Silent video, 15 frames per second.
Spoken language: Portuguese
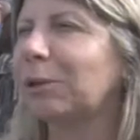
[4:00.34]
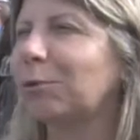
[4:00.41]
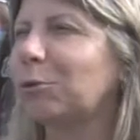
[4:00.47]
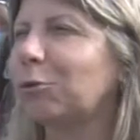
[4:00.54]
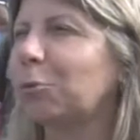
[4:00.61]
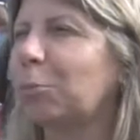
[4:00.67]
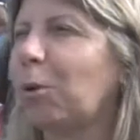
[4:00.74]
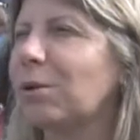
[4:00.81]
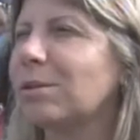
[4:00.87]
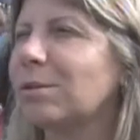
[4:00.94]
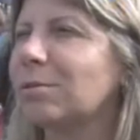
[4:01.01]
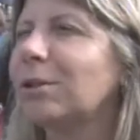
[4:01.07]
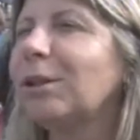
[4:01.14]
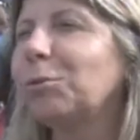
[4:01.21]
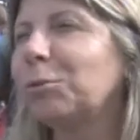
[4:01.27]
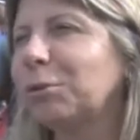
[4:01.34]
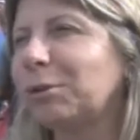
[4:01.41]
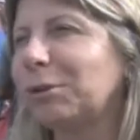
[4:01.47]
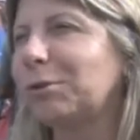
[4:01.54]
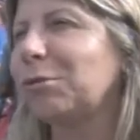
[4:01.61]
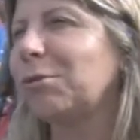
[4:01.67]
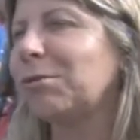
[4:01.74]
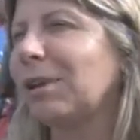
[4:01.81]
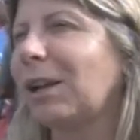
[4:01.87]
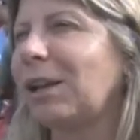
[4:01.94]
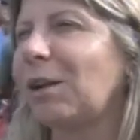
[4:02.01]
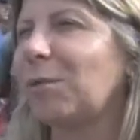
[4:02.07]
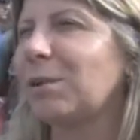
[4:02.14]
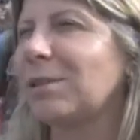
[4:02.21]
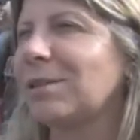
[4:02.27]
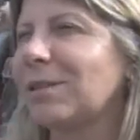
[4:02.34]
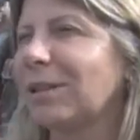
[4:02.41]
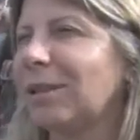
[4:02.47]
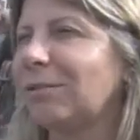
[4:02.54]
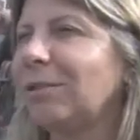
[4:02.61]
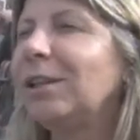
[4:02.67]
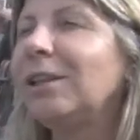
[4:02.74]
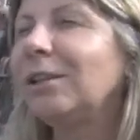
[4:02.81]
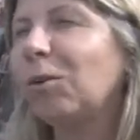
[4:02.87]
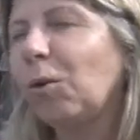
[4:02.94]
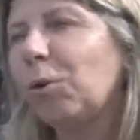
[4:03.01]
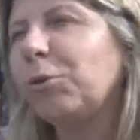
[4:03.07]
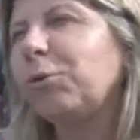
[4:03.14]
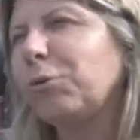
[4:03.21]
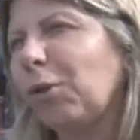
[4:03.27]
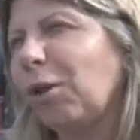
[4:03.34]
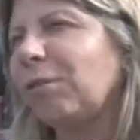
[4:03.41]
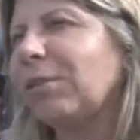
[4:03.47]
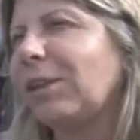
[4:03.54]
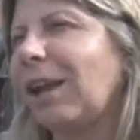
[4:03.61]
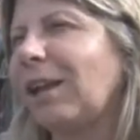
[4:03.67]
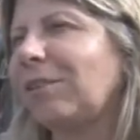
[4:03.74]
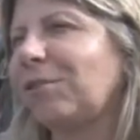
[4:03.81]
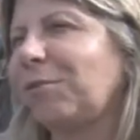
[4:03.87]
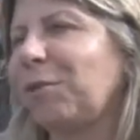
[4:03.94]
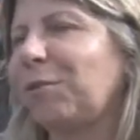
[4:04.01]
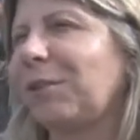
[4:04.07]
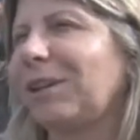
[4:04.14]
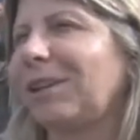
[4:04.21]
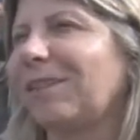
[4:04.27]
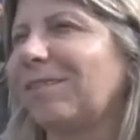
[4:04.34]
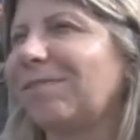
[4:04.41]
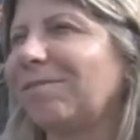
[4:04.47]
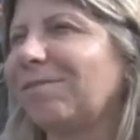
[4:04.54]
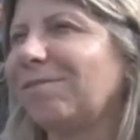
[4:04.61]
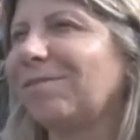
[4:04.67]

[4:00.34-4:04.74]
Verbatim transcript: para que todos possam curtir o nosso carnaval esse ano, 8, 9 e 10 de fevereiro.